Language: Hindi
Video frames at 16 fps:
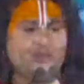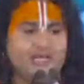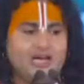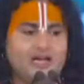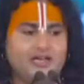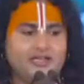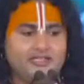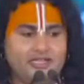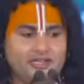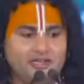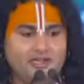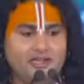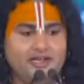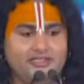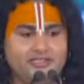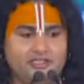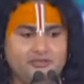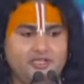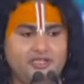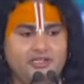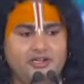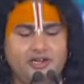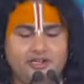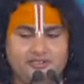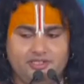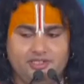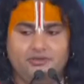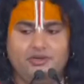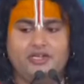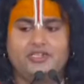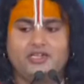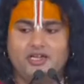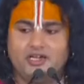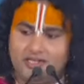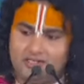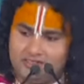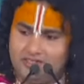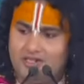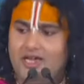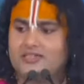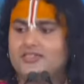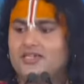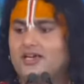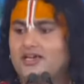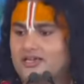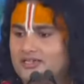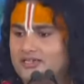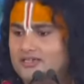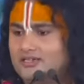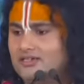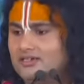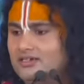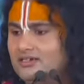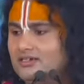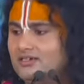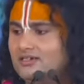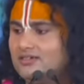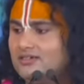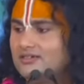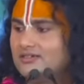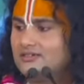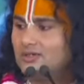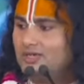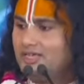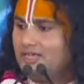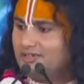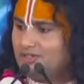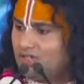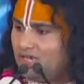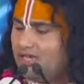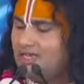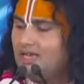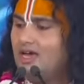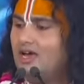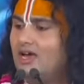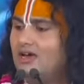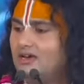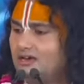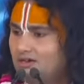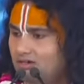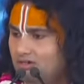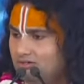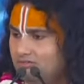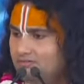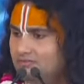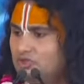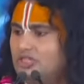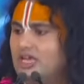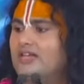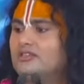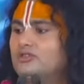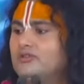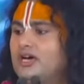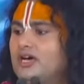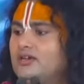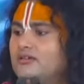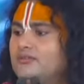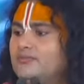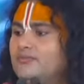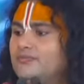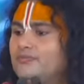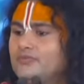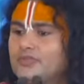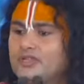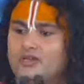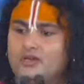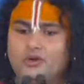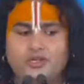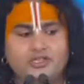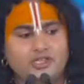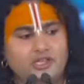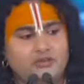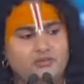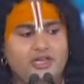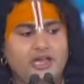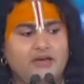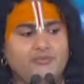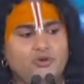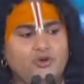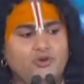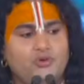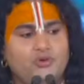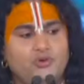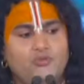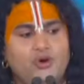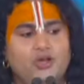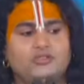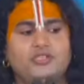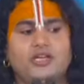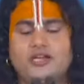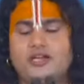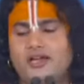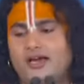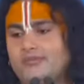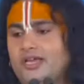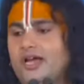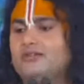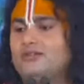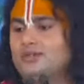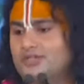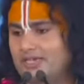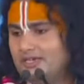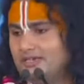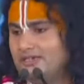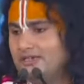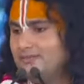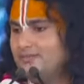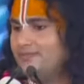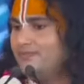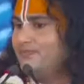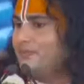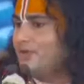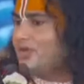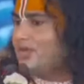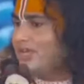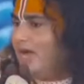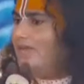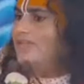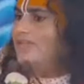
आ गए जगन्नाथ जी बद्रीनाथ जी द्वारिका नाथ जी नाच आ गए तो ये छह यहाँ और सात वहां लो इतने में आपको बहुत सारे नाम याद हो जाएंगे और याद